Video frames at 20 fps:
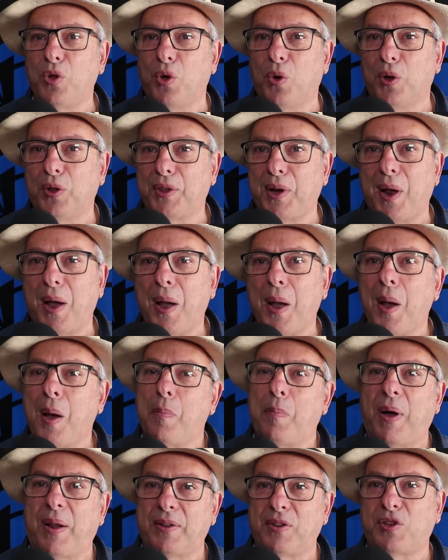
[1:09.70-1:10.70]
ou de outra
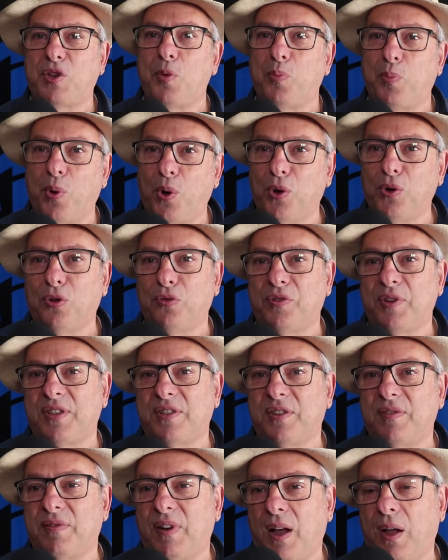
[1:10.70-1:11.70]
participou do
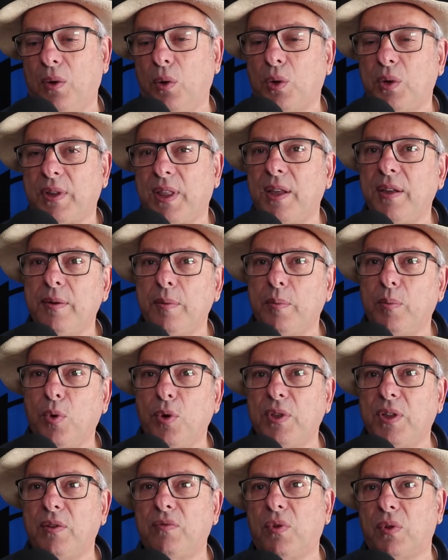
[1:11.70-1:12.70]
festival ou tem
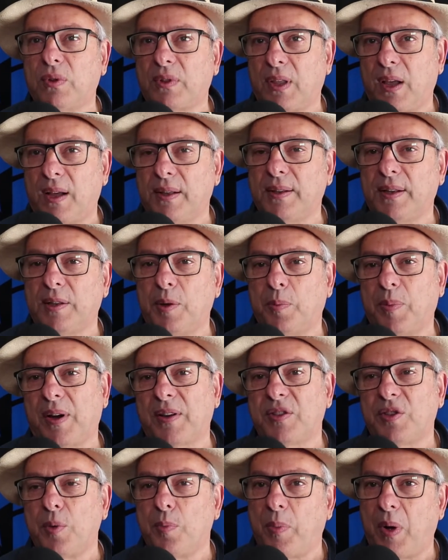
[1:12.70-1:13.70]
muita vontade de
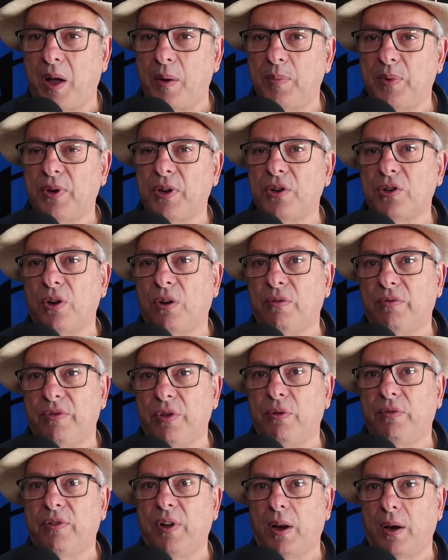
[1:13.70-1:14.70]
participar porque já
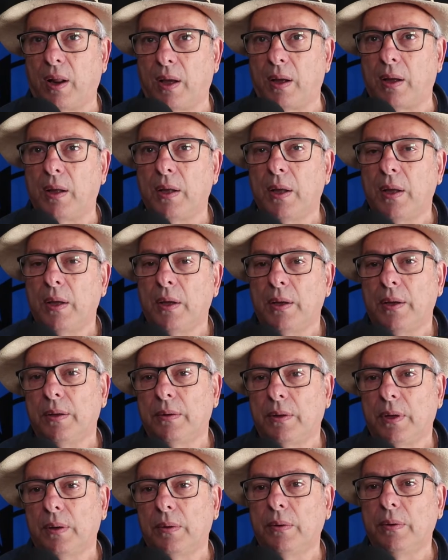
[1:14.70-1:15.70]
ouviu falar.
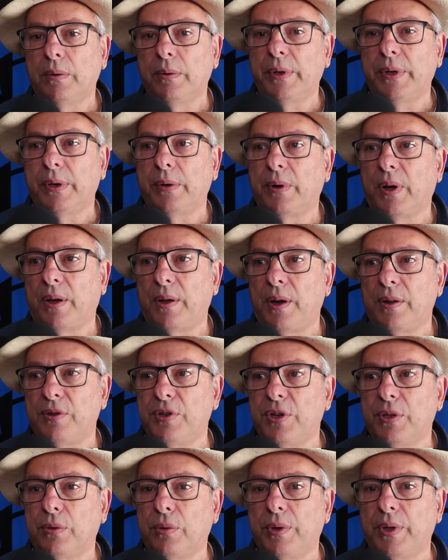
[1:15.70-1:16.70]
Então eu
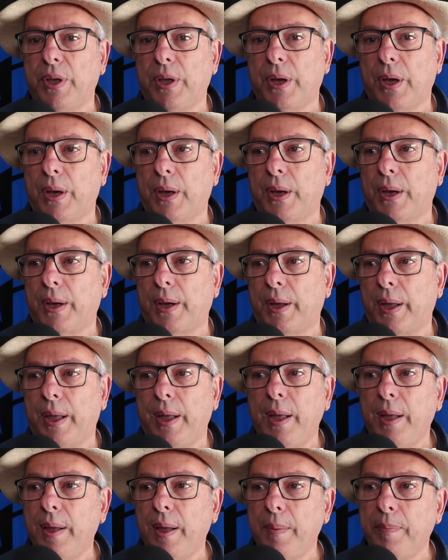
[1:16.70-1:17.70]
acredito que a,
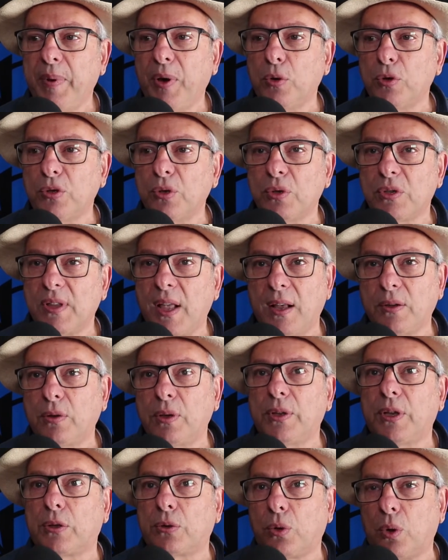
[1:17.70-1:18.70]
é, é, pelo
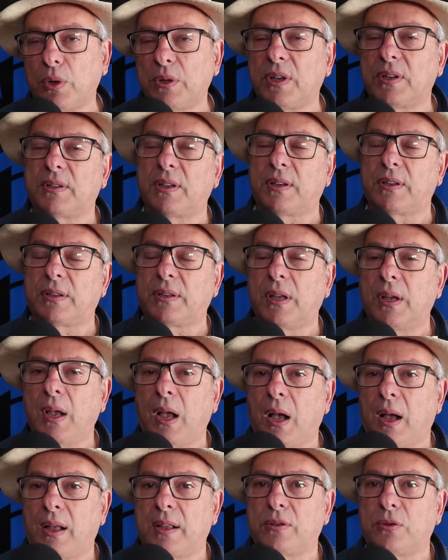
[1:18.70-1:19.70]
sucesso de todas as,
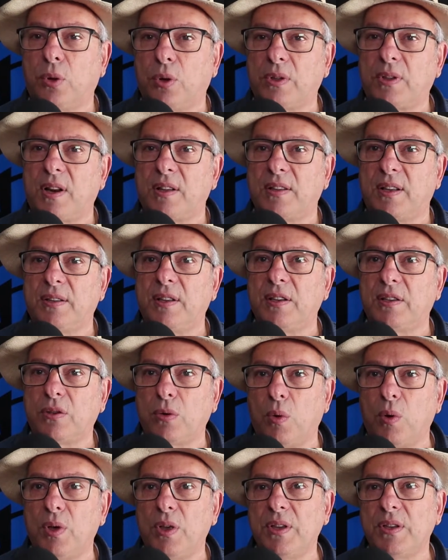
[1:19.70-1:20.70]
as outras
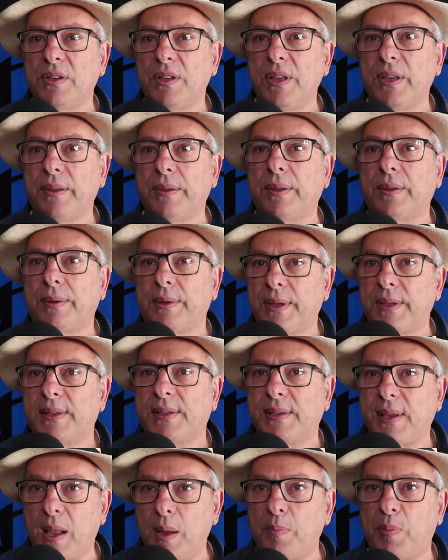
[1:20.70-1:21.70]
edições que, que,
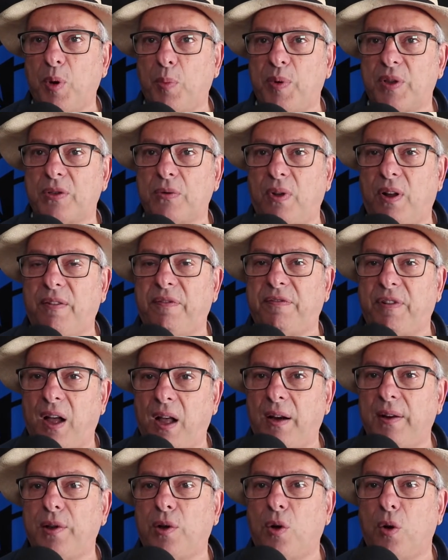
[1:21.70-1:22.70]
sempre o pessoal
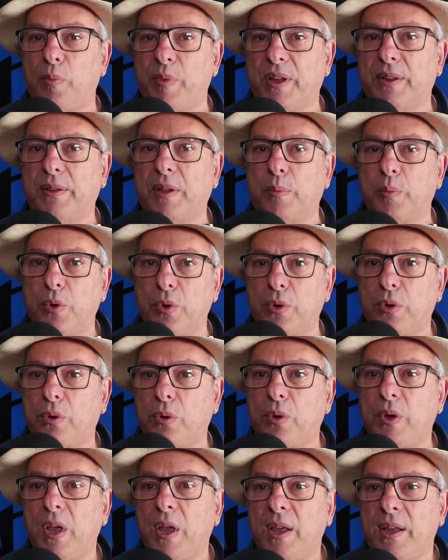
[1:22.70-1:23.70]
fala e comenta
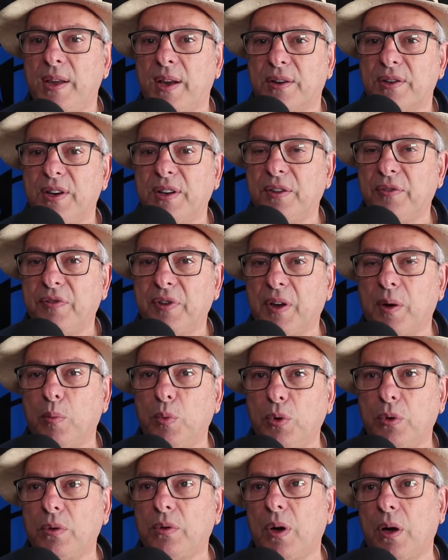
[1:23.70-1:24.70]
muito. E a gente fica
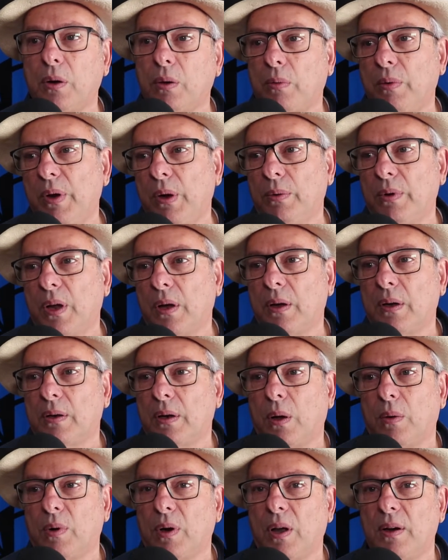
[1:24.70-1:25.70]
muito tranquilo na,
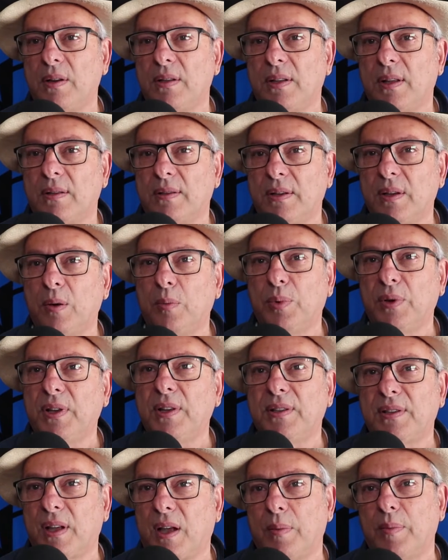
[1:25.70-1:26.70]
na organização
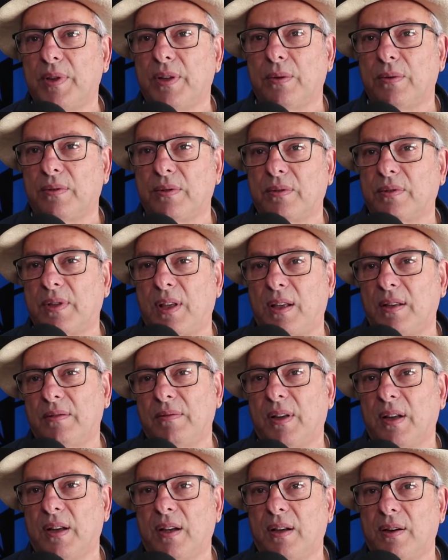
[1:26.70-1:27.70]
porque sabe que o sucesso é